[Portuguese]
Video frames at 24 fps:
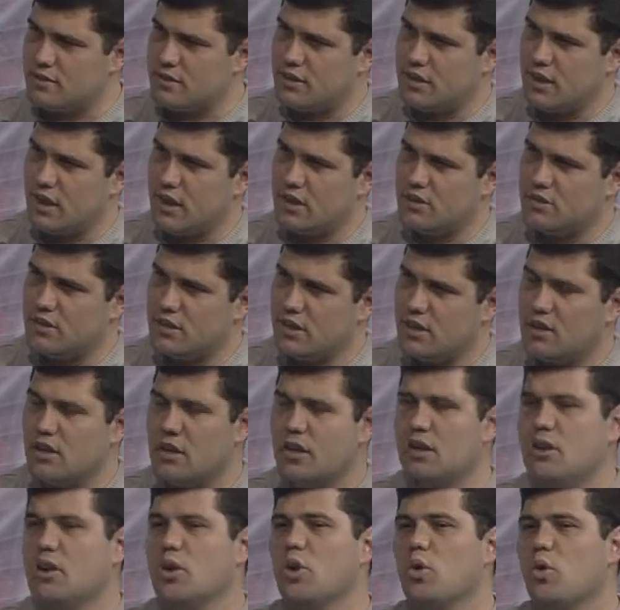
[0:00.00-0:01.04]
a cidade, né?
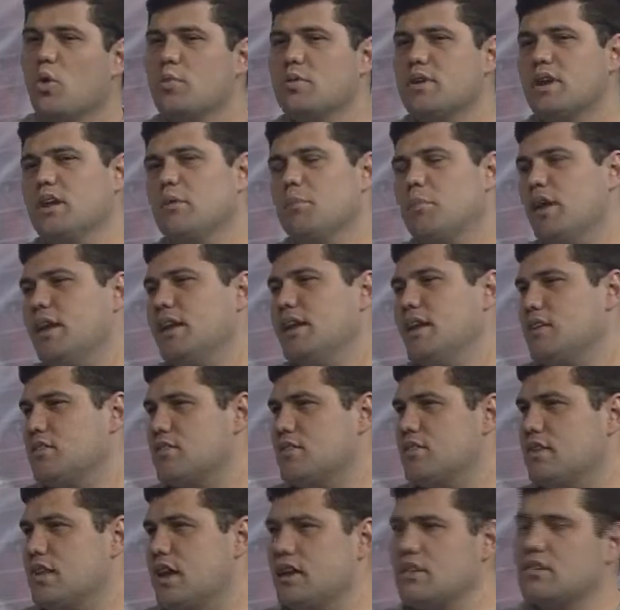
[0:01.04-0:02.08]
Como que ele planeja a
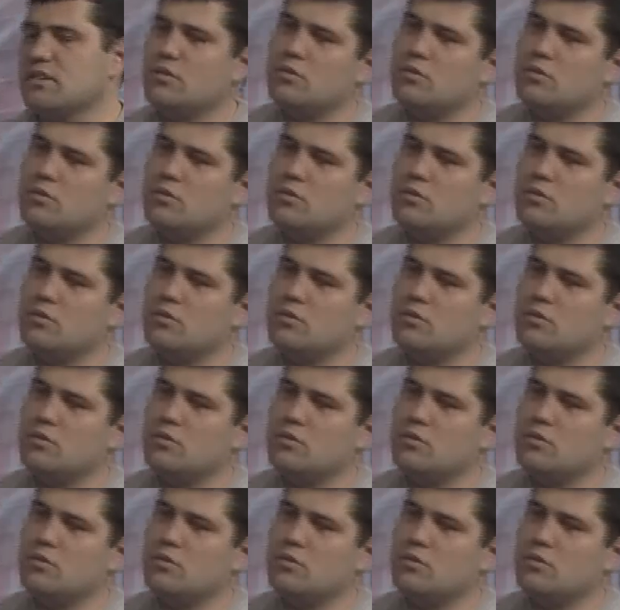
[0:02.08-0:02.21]
cidade?